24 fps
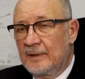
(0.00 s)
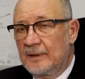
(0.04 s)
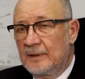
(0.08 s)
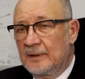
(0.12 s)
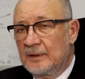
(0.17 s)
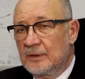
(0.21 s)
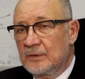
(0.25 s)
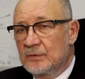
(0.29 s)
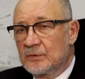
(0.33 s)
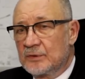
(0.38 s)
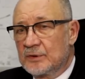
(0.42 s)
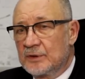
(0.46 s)

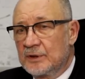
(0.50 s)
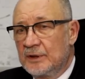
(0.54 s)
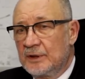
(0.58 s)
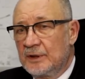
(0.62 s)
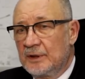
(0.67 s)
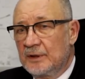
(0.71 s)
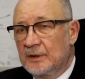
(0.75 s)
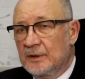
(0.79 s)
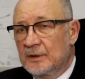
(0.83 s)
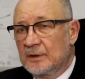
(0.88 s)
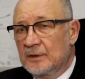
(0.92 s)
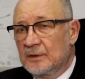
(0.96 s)
И
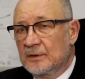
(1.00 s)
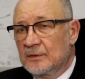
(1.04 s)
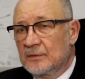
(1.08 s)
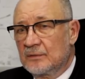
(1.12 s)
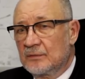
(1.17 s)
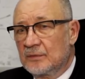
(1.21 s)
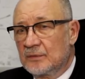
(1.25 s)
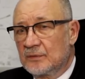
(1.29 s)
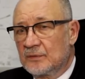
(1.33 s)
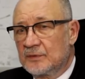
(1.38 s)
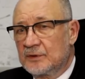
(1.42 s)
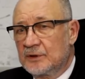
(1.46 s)
уже э,
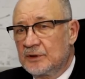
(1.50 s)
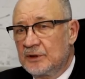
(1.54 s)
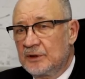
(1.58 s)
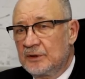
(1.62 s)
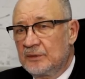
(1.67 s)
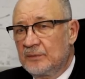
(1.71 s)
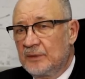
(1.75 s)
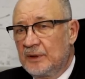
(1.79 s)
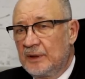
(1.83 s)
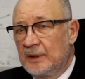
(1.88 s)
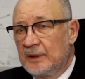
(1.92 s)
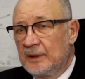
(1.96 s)
вот в течение
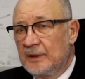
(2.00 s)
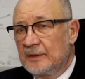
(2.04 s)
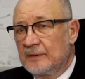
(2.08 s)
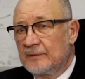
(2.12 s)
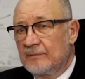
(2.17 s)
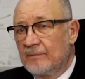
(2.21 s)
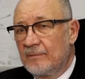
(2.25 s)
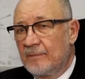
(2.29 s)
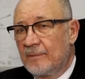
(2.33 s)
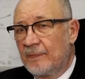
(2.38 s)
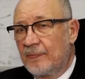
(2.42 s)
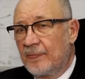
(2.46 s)
мая,
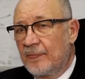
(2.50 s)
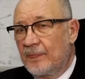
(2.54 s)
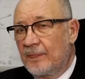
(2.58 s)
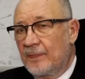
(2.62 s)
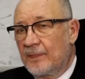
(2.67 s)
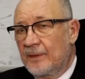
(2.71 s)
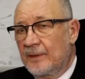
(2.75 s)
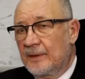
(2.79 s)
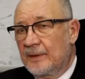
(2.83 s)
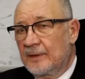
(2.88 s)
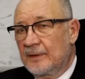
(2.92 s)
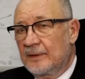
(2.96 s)

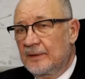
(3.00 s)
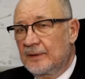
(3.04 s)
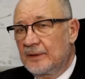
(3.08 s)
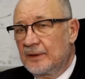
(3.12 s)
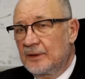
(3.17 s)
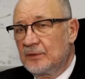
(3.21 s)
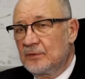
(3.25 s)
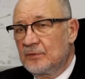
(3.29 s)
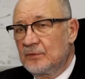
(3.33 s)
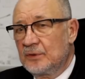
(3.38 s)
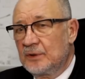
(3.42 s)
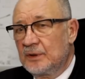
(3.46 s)
э,
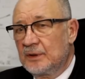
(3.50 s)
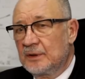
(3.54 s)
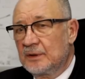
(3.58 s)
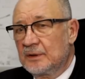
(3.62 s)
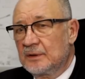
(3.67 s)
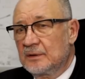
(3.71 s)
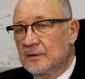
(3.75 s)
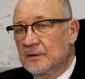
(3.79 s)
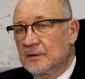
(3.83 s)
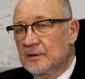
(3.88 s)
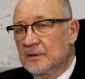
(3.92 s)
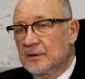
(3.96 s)
июня
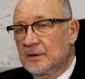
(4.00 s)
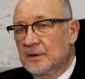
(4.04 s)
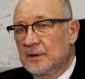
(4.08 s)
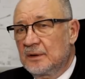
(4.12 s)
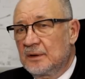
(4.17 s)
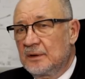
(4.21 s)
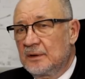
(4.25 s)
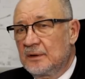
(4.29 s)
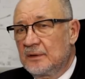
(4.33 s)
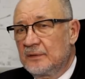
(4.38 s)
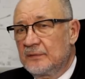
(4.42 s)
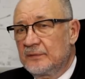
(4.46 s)

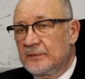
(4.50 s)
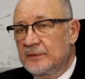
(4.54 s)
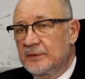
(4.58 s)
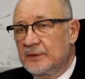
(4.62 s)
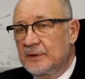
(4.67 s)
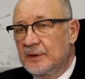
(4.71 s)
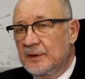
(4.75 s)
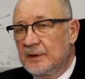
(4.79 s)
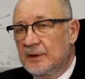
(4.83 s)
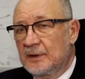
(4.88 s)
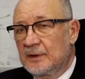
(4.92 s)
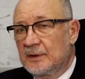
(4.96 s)

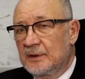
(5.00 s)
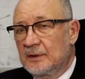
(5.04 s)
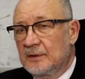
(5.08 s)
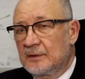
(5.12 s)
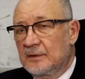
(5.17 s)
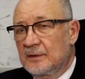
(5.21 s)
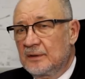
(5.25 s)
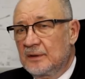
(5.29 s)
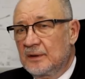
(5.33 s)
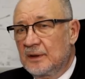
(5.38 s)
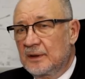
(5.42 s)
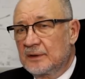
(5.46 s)
все
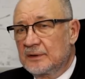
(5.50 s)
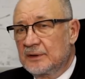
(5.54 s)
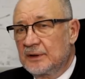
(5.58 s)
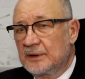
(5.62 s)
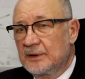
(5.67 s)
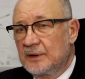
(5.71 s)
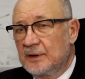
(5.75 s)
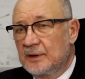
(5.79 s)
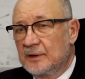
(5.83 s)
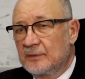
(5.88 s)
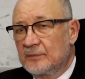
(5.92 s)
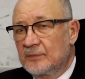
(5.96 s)

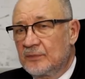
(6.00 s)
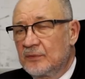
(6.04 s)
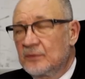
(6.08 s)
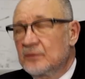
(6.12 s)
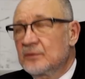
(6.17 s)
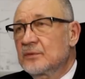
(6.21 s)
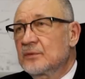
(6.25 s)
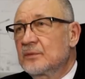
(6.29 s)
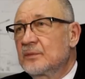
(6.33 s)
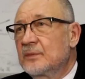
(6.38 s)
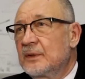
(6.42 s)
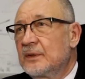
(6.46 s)
акционеры
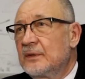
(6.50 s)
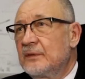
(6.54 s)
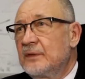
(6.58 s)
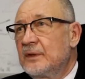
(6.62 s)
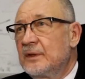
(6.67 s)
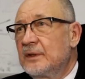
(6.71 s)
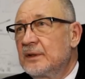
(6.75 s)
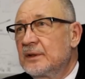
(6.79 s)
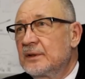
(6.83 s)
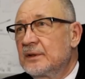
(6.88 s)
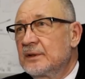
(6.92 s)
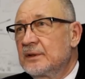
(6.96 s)
будут
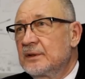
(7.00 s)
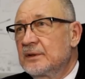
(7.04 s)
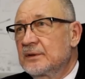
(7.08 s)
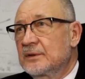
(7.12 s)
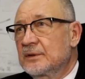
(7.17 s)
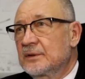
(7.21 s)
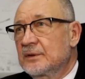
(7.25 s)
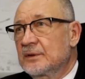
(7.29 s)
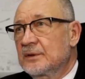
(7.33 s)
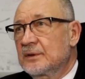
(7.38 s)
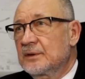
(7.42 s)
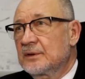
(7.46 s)
переведены
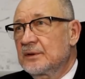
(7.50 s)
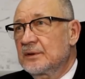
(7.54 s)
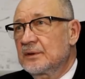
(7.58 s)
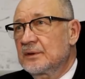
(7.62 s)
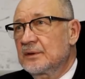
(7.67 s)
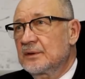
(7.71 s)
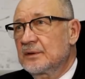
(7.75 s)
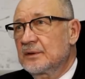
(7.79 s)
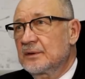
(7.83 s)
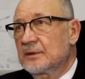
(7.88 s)
из, э,